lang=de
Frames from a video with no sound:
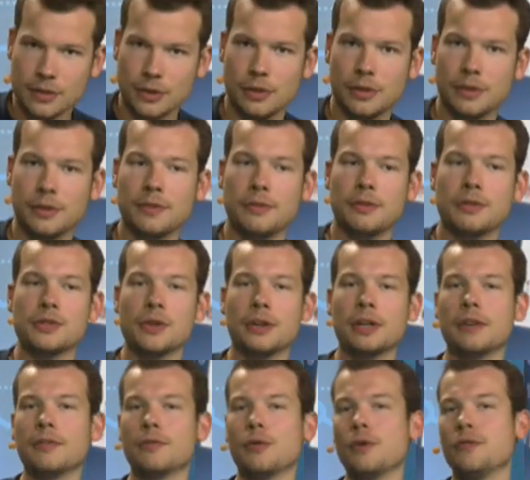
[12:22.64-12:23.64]
sollen,
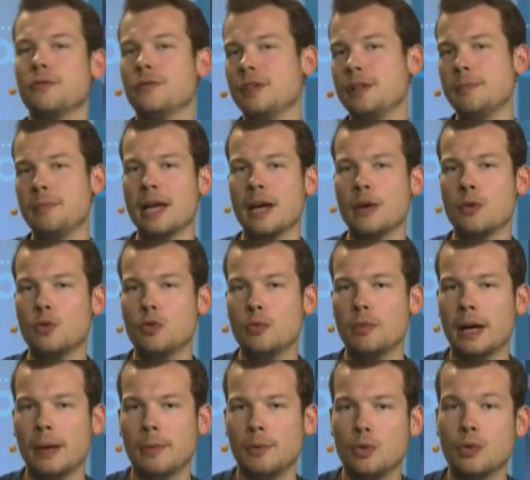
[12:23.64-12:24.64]
sondern wollen vielmehr mehr
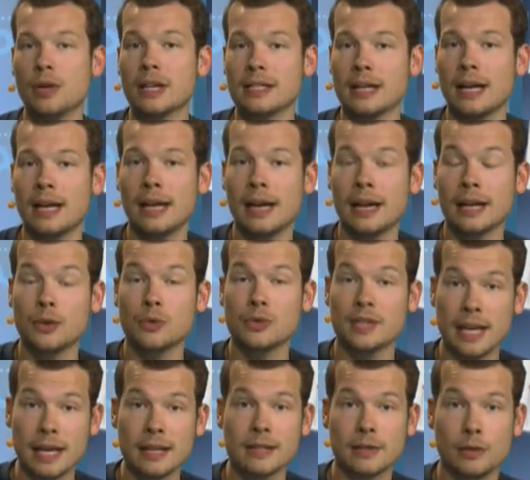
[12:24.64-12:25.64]
über Lucas Alarios
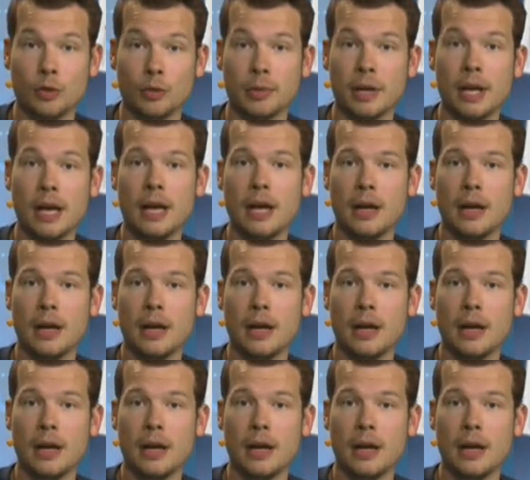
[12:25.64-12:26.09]
Ex-Club